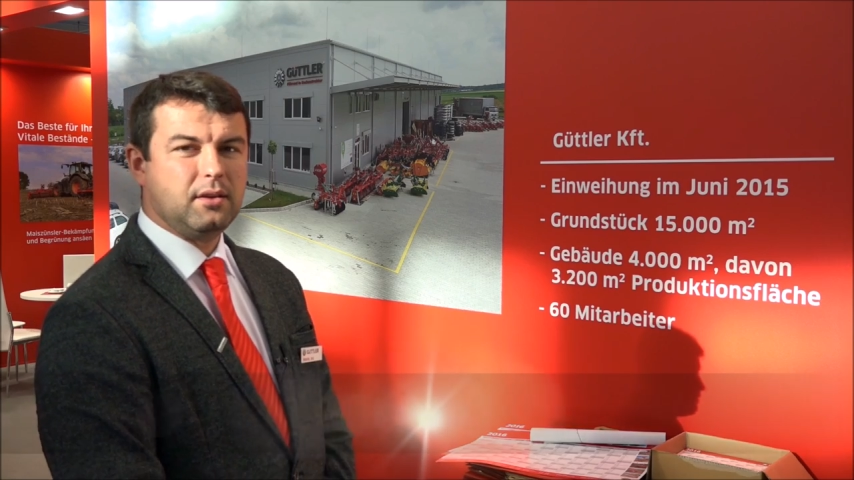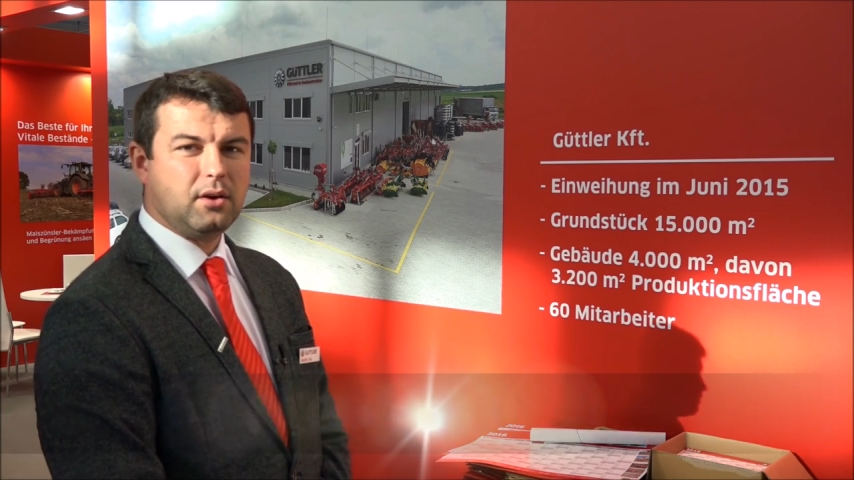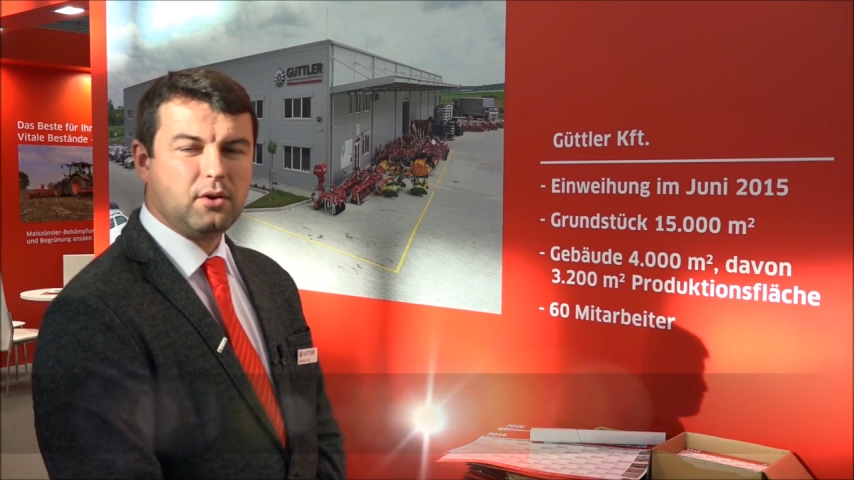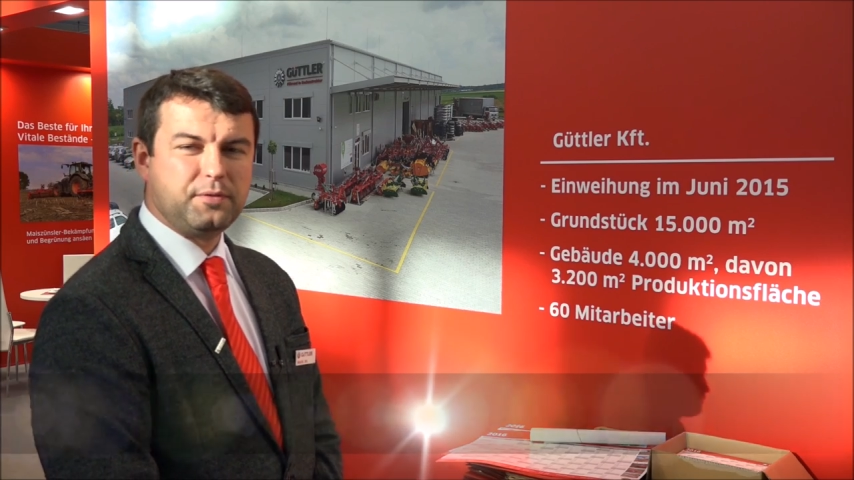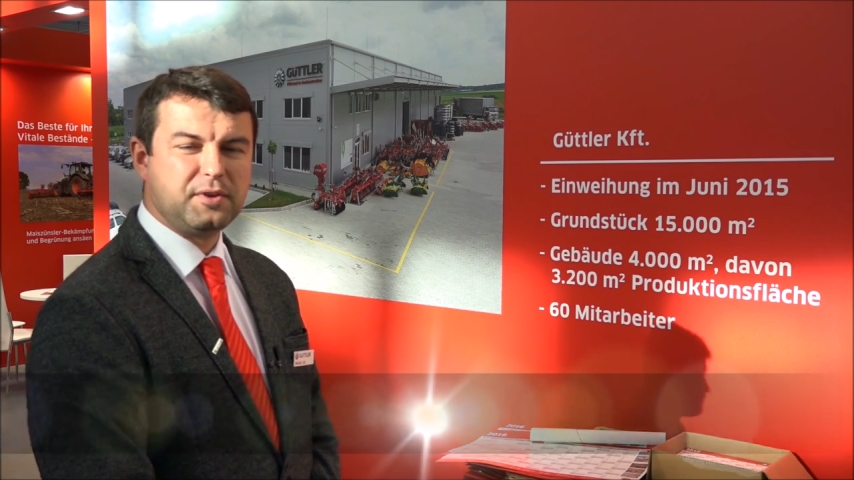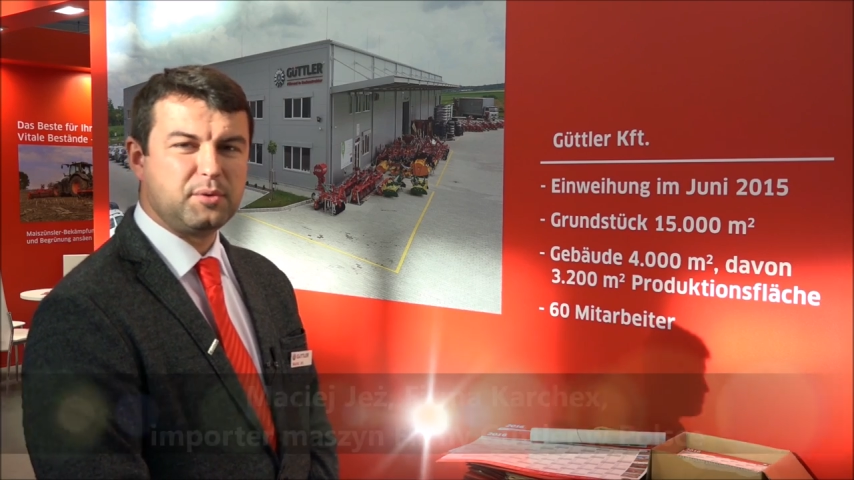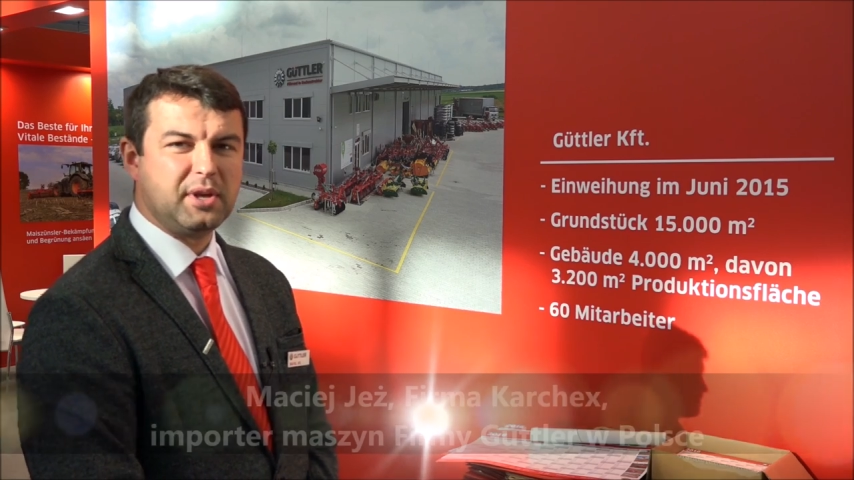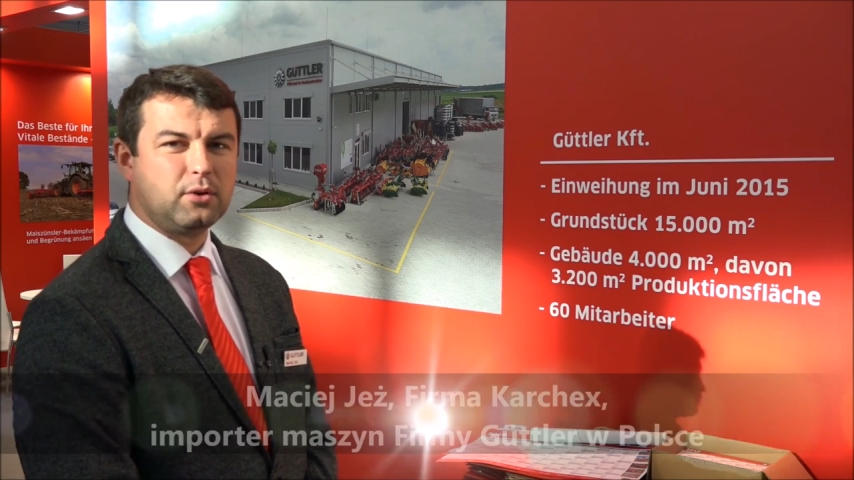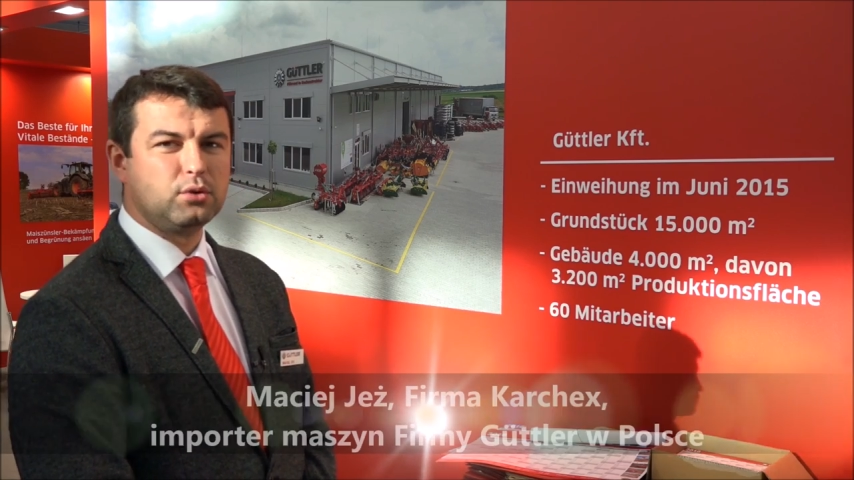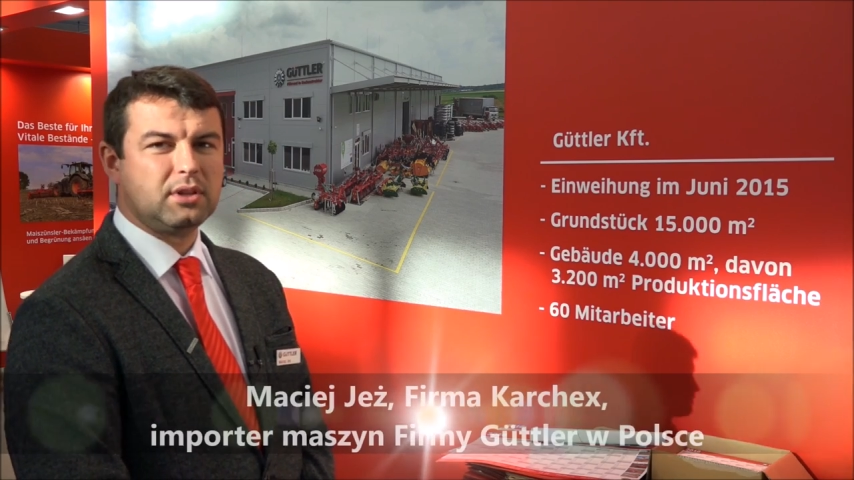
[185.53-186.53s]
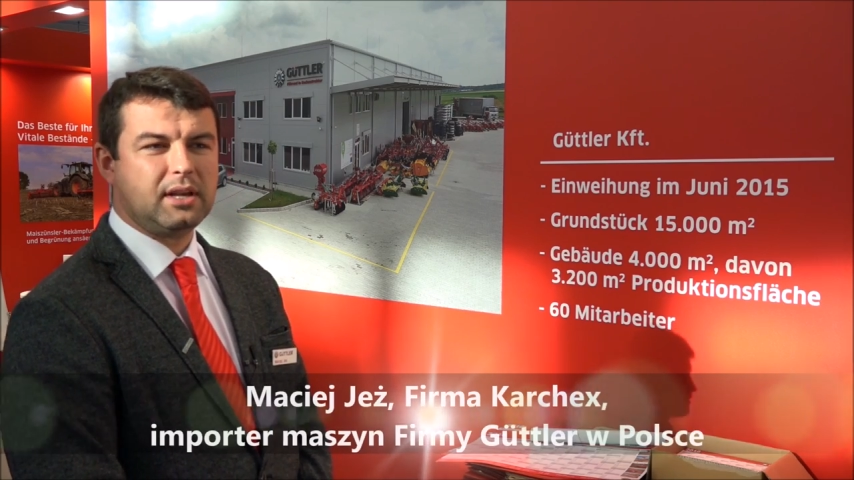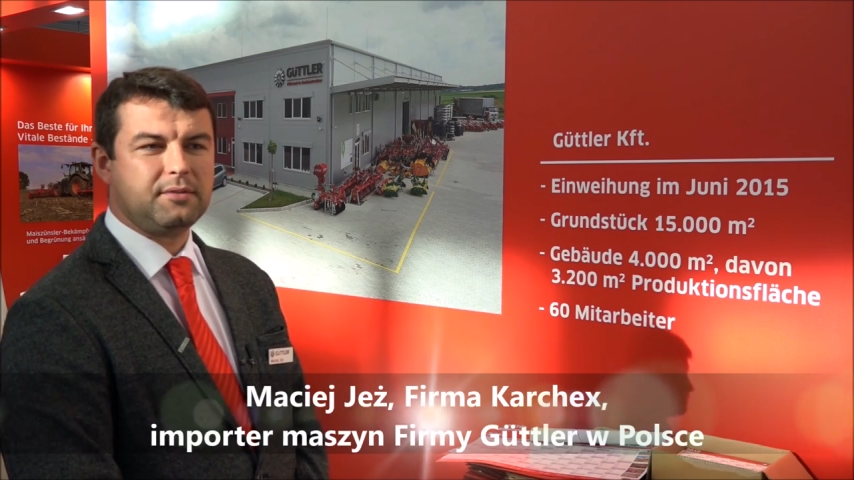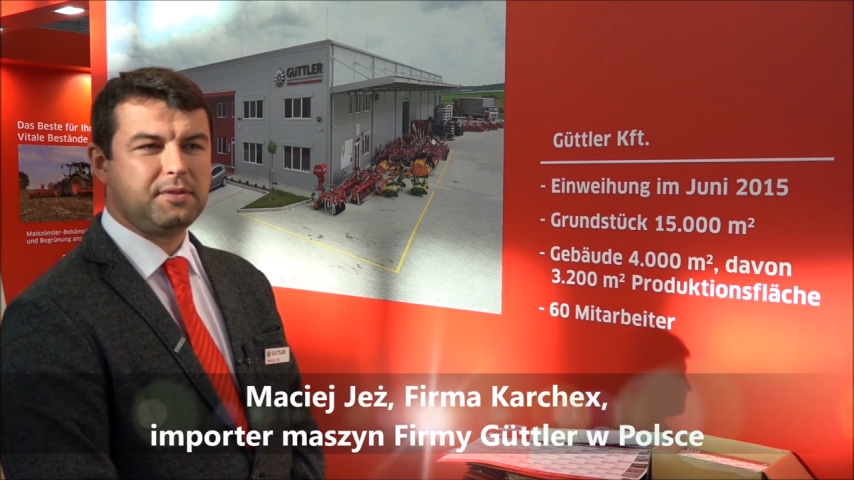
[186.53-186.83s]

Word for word: e, o firmie Gutler.